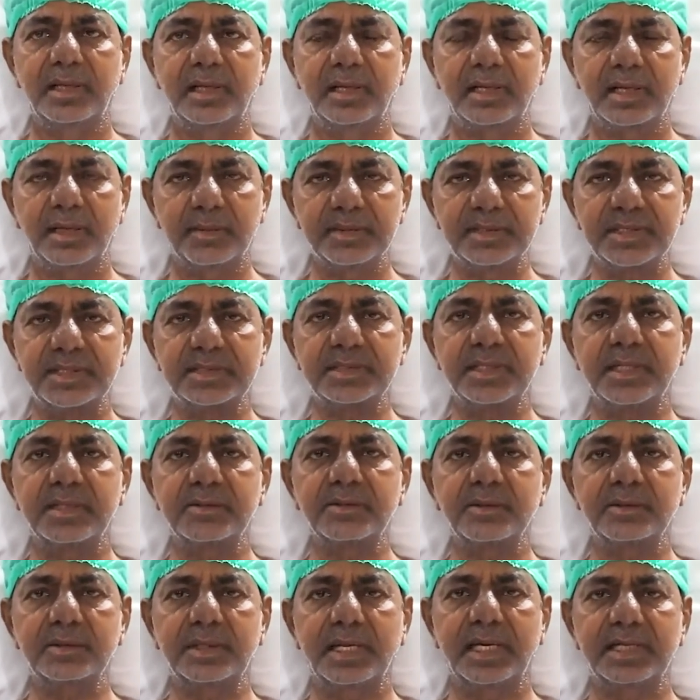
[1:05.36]

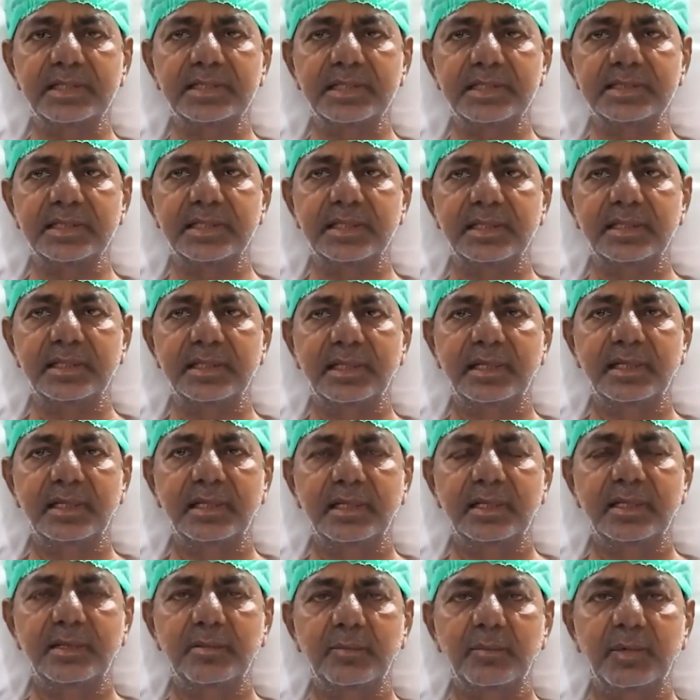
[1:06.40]
క్రమశిక్షణతో దయచేసి
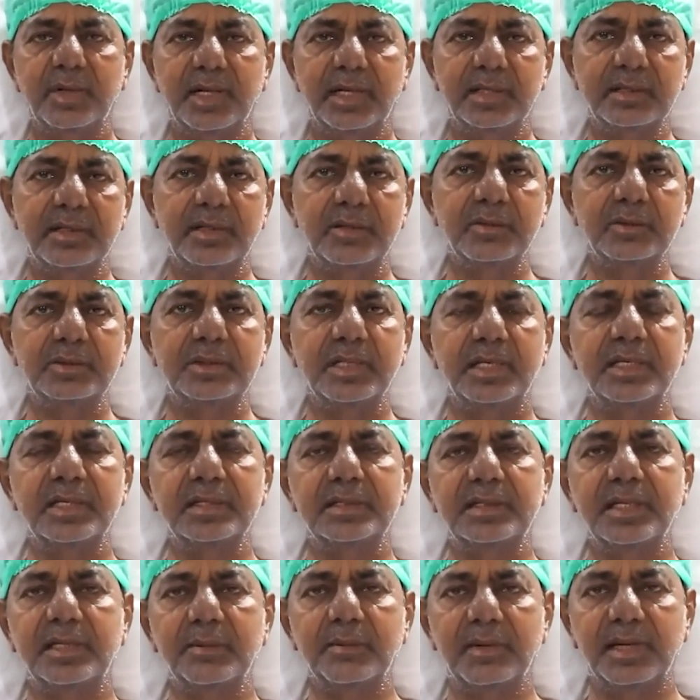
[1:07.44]
మీరందరూ తిరిగి
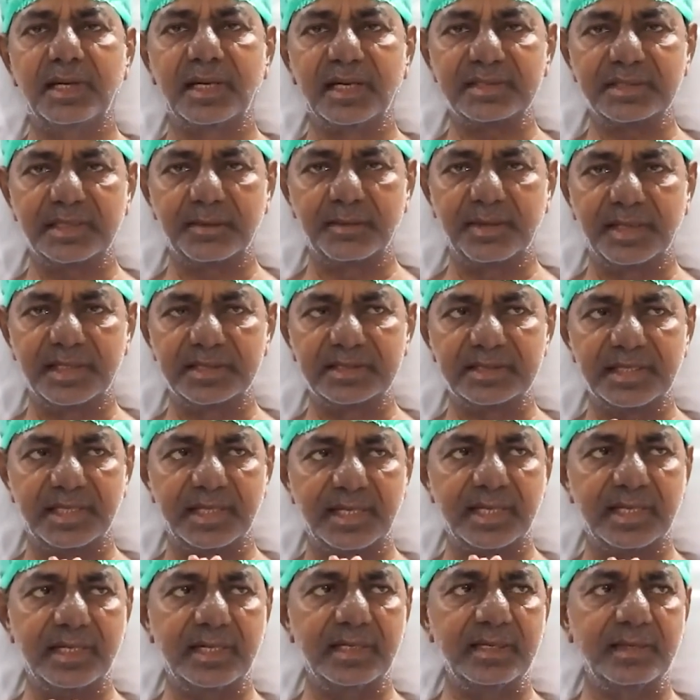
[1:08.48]
తిరిగి మీ క్షేమంగా
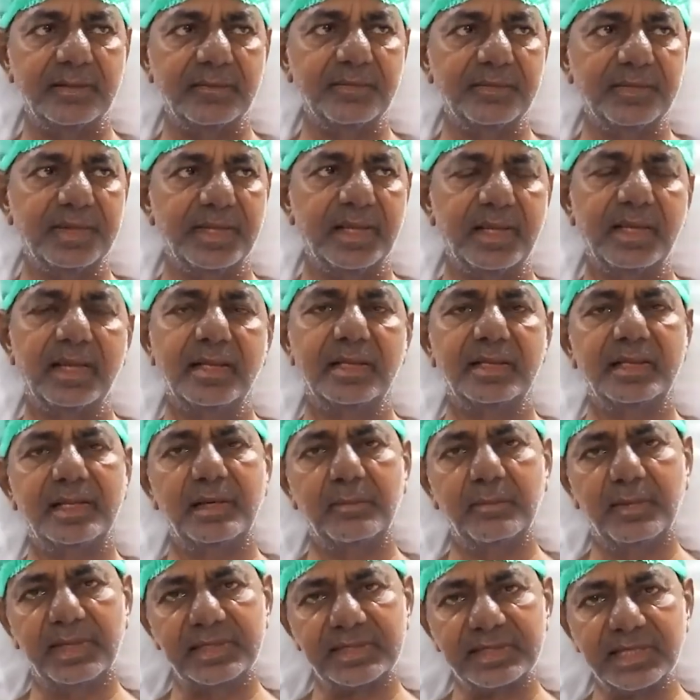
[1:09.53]
చేరండి
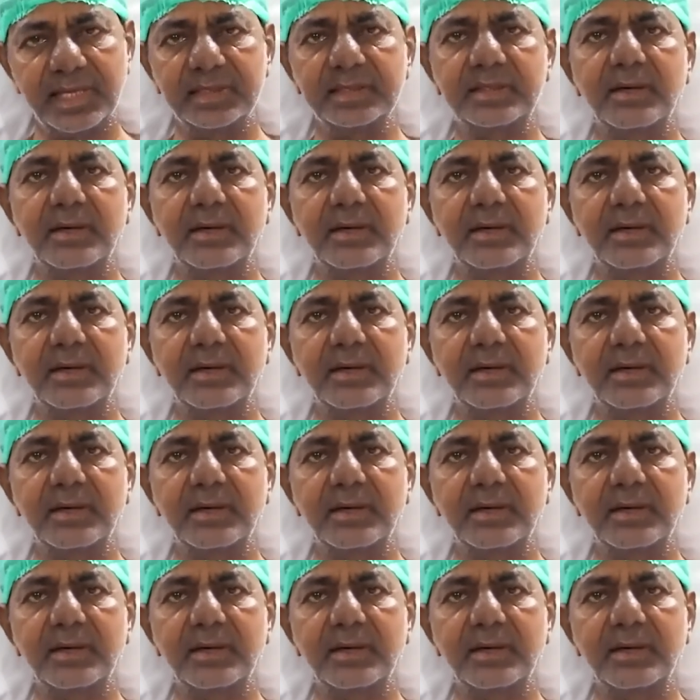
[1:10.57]
నేను మంచిగా అయిన